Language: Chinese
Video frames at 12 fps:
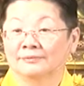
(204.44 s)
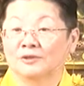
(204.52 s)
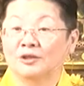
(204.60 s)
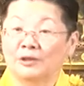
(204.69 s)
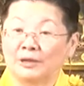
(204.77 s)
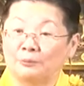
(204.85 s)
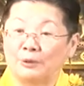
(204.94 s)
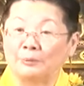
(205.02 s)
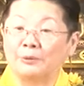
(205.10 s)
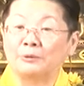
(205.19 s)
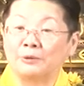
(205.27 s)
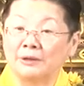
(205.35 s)
就可以把
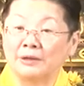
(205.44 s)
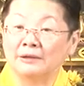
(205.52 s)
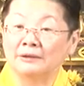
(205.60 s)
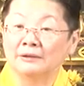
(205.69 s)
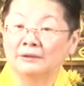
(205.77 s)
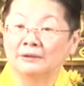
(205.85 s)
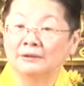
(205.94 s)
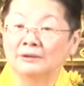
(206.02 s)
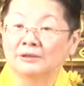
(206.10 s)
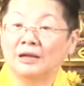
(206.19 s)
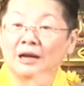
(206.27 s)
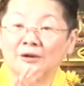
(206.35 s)
归问了，
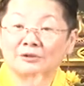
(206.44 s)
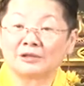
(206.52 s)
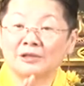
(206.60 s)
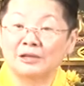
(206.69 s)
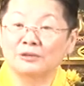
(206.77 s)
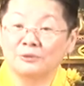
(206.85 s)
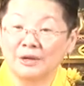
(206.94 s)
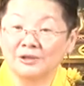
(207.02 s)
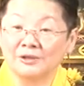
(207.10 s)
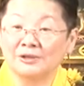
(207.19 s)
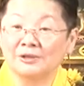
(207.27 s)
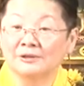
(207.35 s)
是好事还是坏
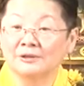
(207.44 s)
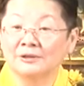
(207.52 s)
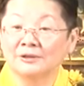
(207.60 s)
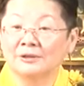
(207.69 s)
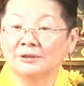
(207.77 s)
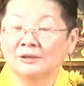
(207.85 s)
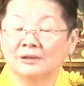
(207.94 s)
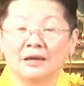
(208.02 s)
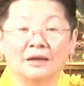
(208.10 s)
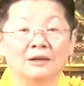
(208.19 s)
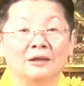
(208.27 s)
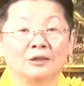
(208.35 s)
事？
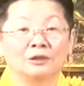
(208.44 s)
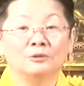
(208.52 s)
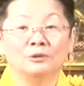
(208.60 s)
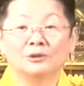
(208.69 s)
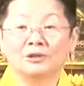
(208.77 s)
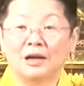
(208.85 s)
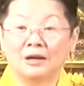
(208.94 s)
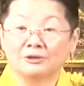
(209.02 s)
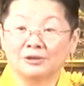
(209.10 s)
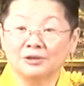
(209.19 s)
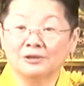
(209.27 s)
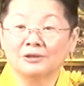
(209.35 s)
那如果是好
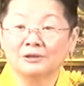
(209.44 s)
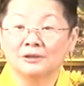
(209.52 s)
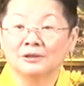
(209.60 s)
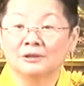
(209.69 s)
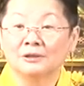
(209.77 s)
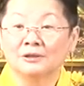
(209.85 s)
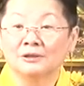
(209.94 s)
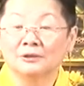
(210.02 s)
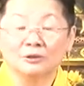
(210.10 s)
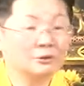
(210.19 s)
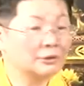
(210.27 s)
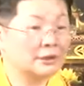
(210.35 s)
事，
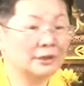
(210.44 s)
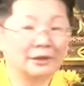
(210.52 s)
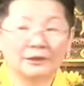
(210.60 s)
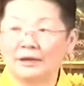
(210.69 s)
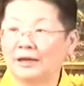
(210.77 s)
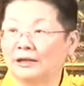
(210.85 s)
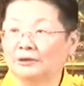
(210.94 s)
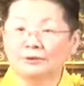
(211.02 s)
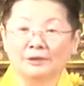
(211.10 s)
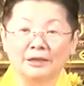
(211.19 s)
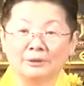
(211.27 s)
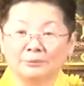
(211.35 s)
都可以哪里都
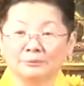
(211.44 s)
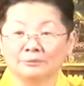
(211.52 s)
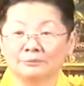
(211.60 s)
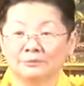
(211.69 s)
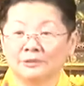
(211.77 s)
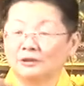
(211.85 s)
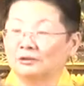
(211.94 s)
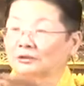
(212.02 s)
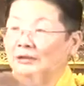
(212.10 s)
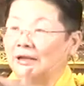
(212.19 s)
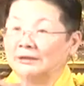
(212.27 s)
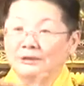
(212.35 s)
可以，你就
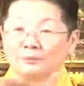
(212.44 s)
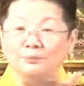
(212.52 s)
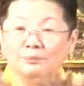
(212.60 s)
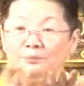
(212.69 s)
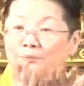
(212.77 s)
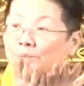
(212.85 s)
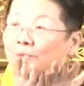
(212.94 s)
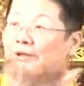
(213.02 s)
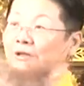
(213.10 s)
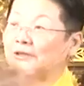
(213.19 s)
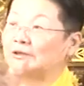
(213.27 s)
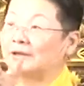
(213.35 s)
拿着微，
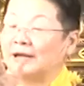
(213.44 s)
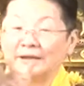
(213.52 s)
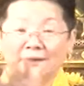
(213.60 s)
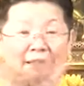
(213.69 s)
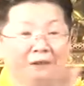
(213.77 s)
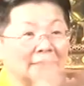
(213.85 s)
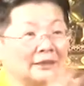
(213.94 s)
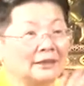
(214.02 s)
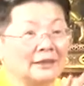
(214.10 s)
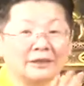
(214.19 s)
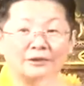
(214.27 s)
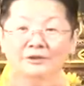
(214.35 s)
你就看哪里
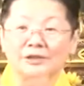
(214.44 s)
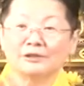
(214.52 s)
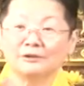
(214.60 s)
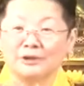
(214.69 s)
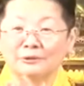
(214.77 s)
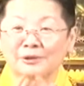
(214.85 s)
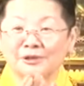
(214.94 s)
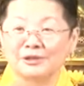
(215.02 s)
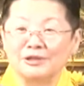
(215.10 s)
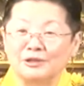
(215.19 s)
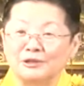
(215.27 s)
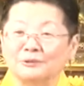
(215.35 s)
要接受你问
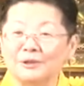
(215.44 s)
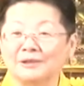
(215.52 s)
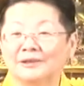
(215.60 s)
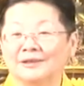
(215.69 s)
事，你就问。